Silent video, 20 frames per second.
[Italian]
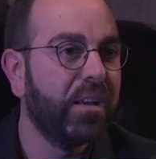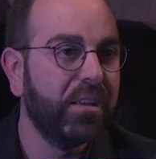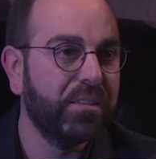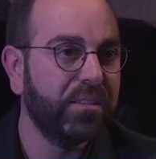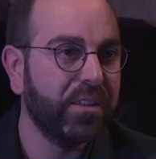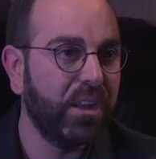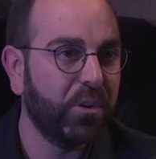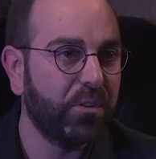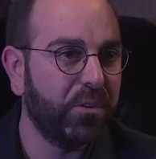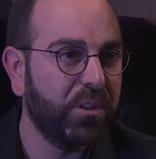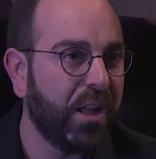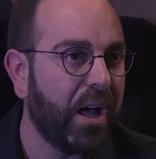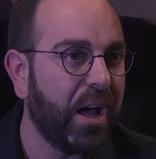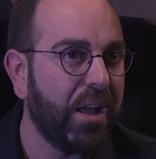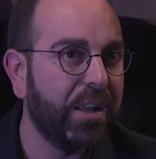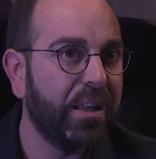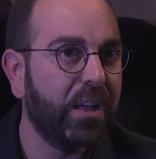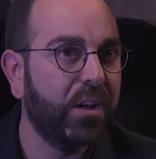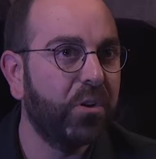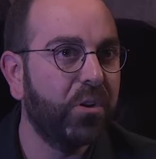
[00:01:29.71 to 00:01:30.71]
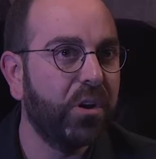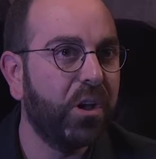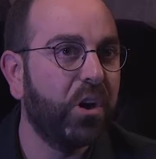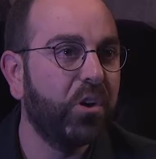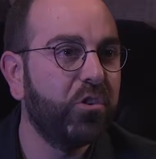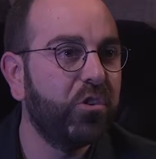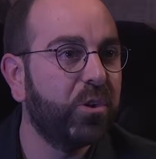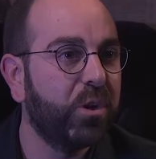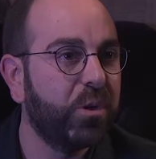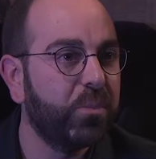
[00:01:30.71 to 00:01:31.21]
straordinarie ancora
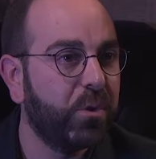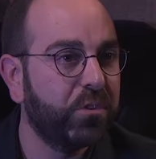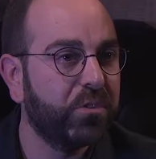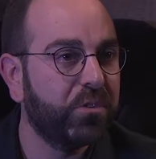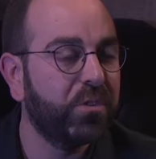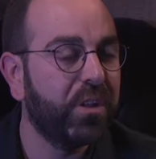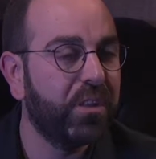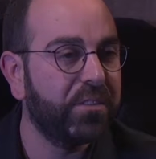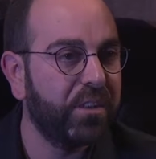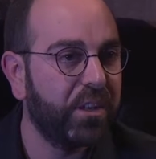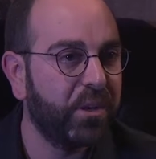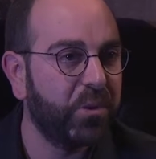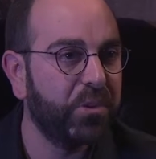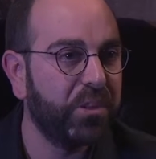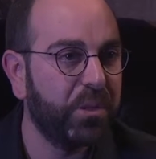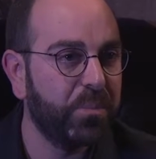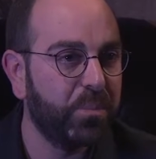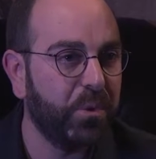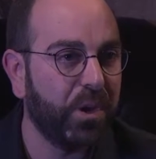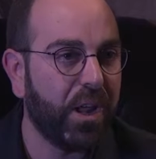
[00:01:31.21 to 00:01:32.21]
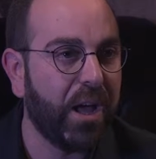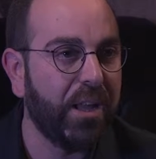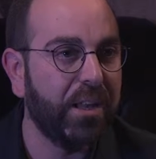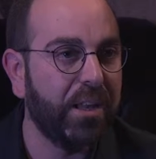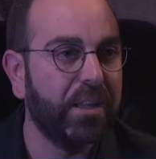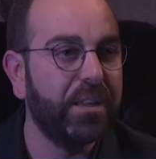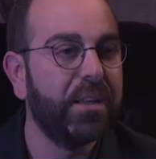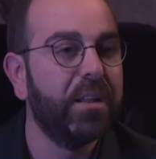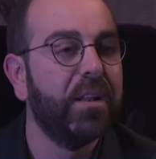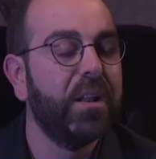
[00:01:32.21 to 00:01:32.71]
oggi che possono essere
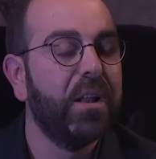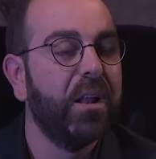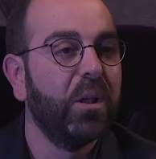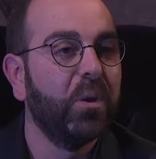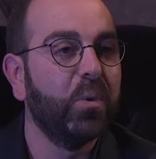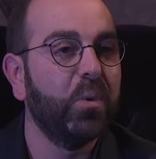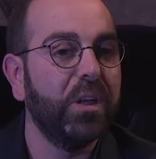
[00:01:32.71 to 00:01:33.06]
contemporanei.